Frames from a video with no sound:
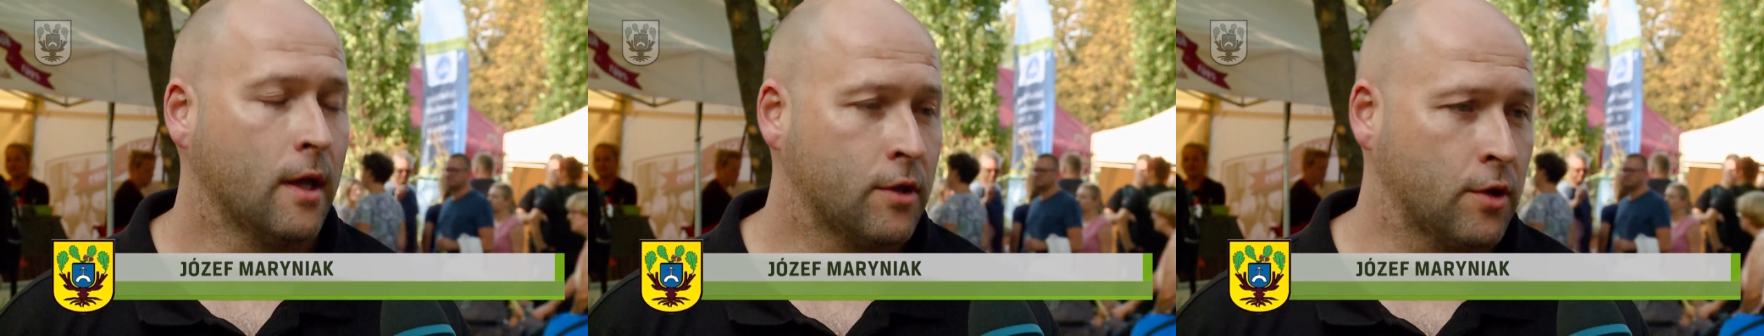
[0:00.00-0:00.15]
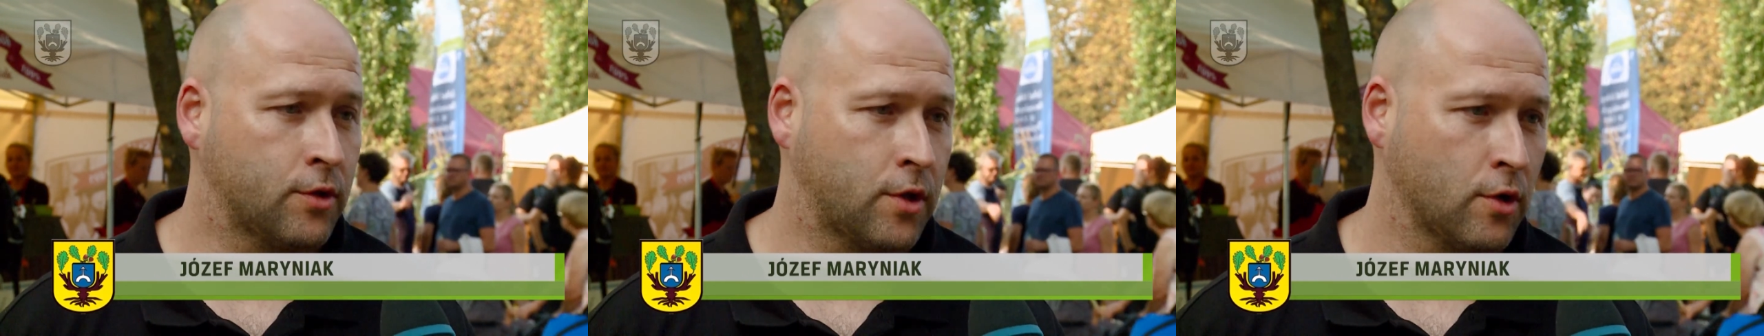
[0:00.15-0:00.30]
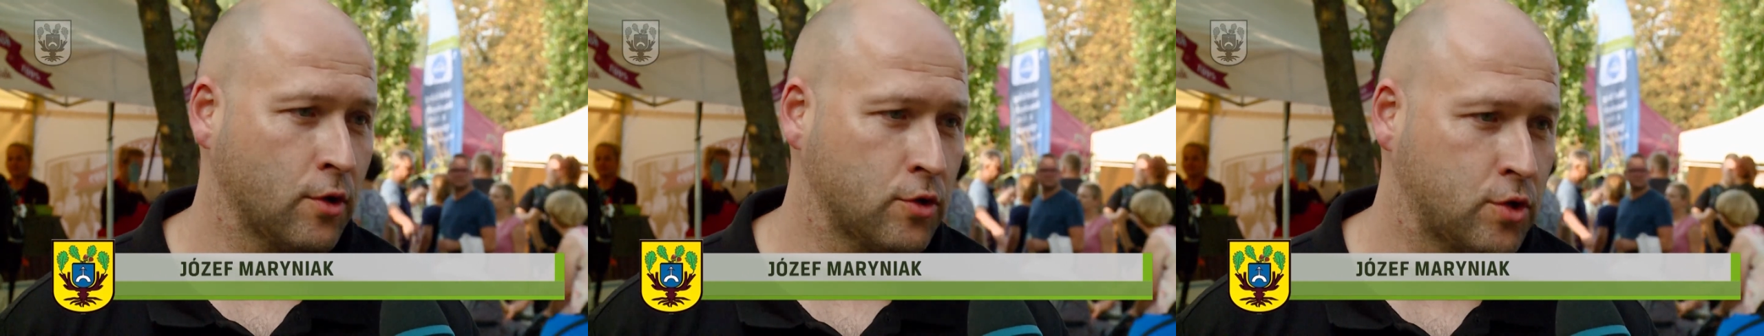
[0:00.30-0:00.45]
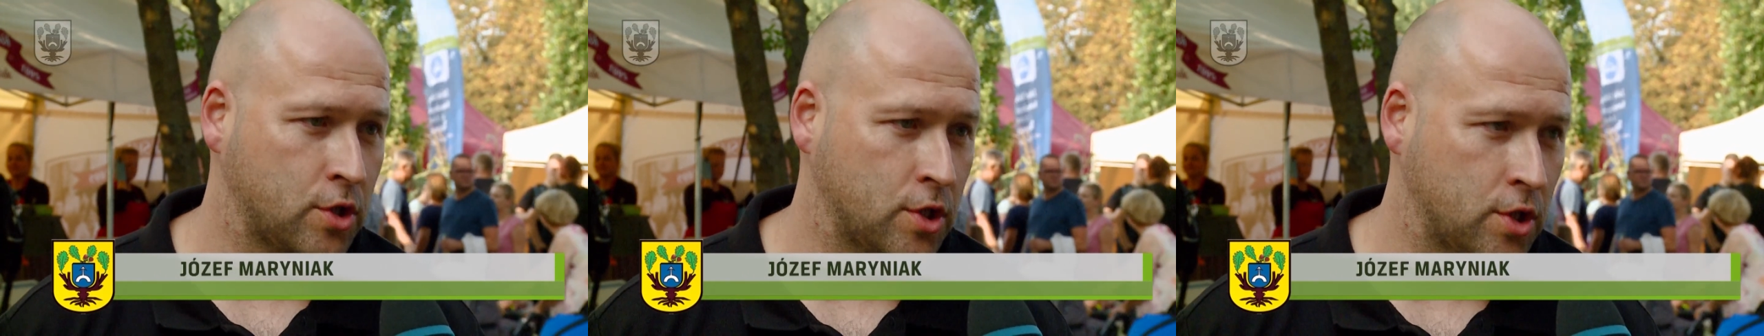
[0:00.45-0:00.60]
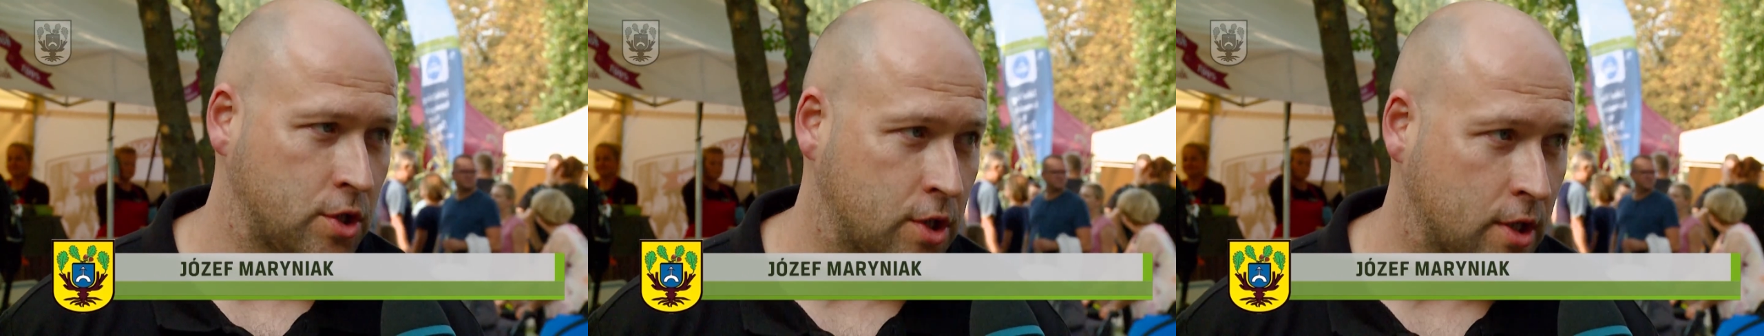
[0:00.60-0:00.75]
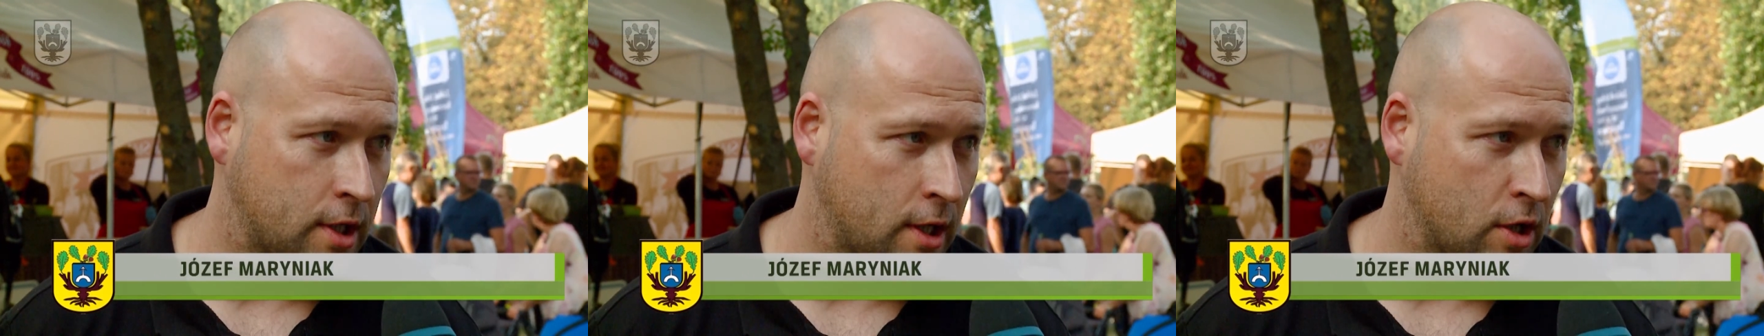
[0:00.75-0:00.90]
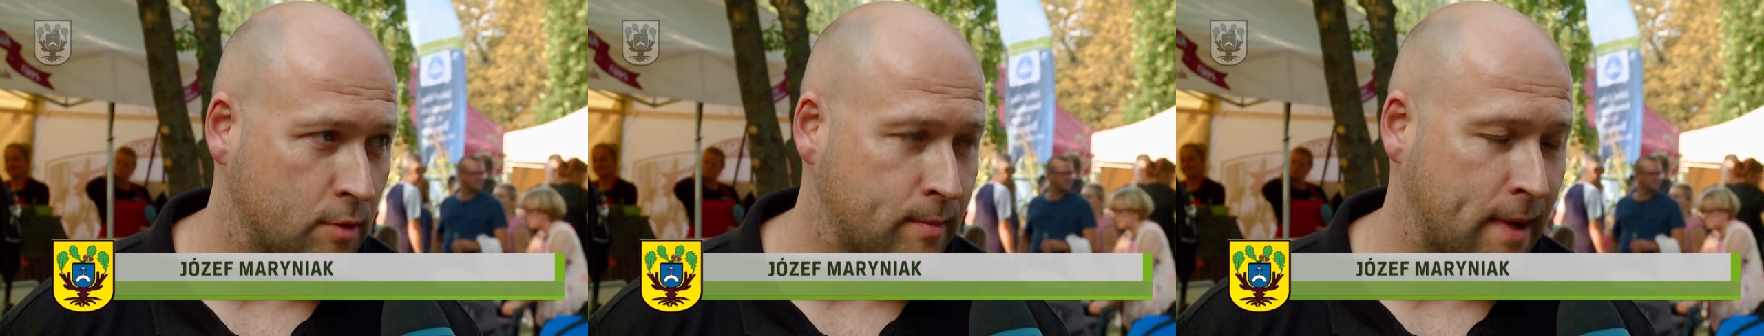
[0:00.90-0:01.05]
do tego
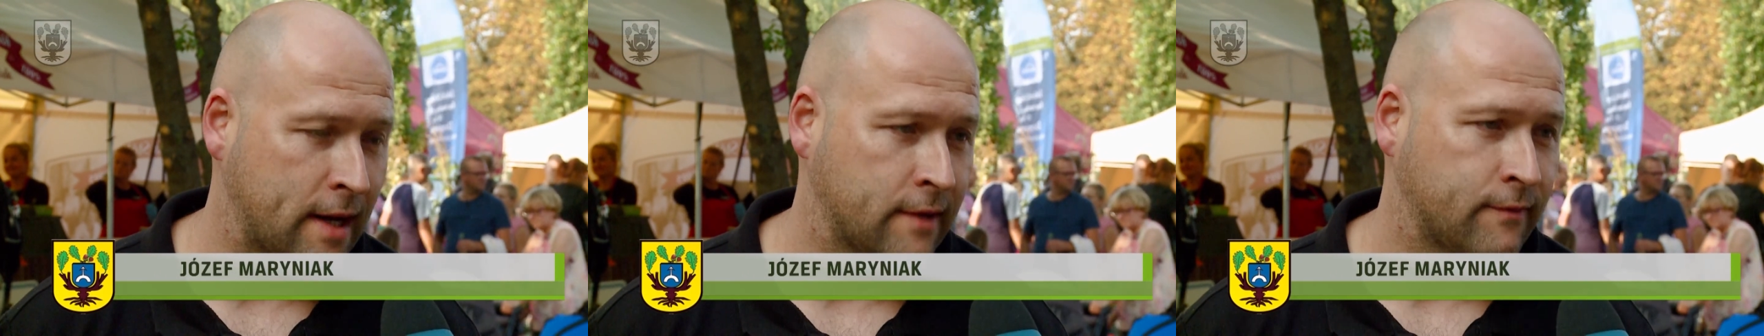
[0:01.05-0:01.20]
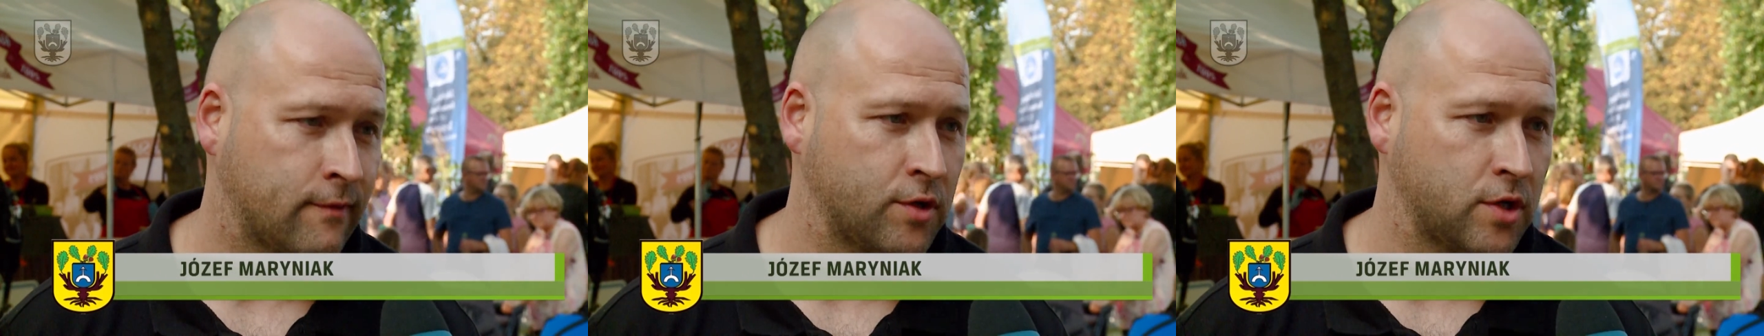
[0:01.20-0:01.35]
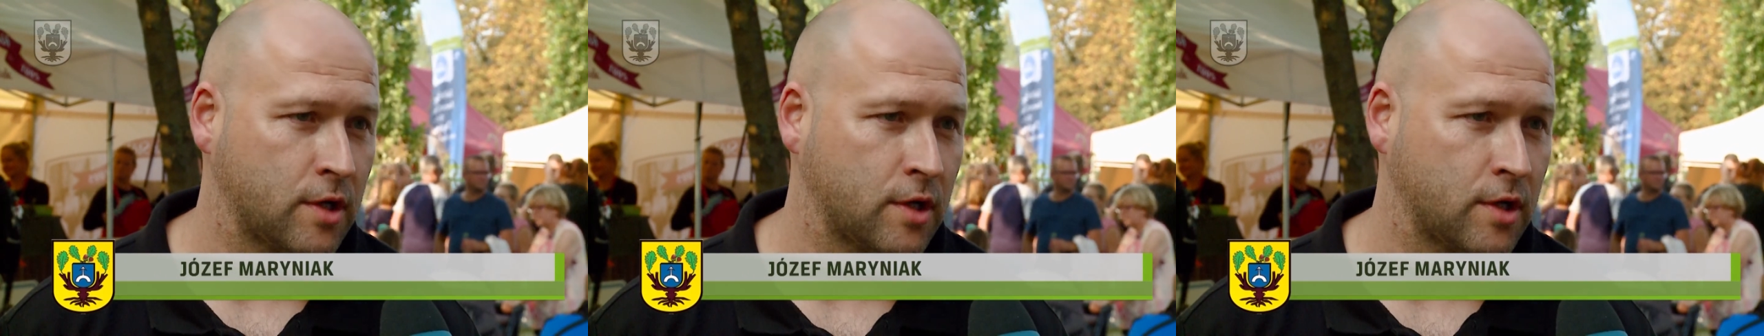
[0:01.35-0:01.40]
30 kg marfi,